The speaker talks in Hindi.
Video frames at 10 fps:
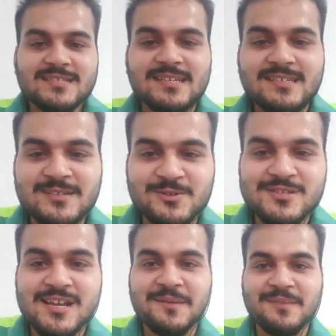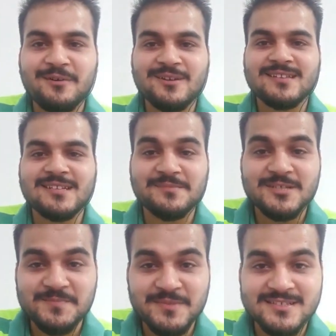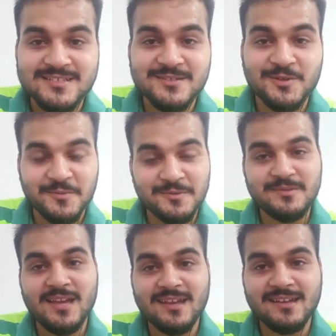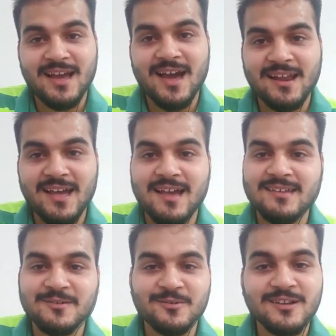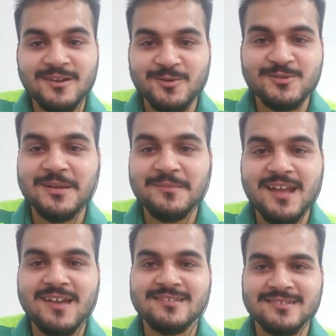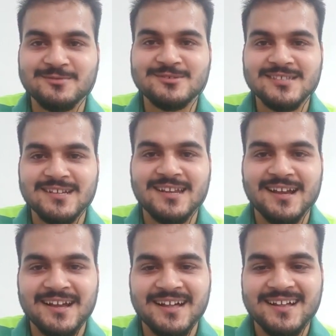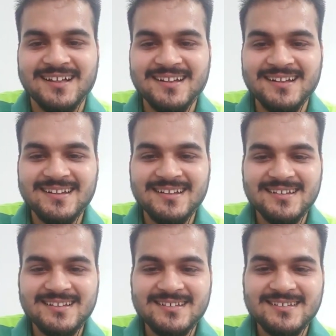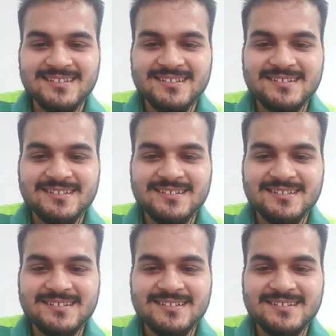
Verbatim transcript: हम्म? बचपन से ही ओजा हम आवत तनी बचपन से ही और अभी भी आई ना आ रहा आई और रिगल होटल में ना आई ऐसा हो सकेला का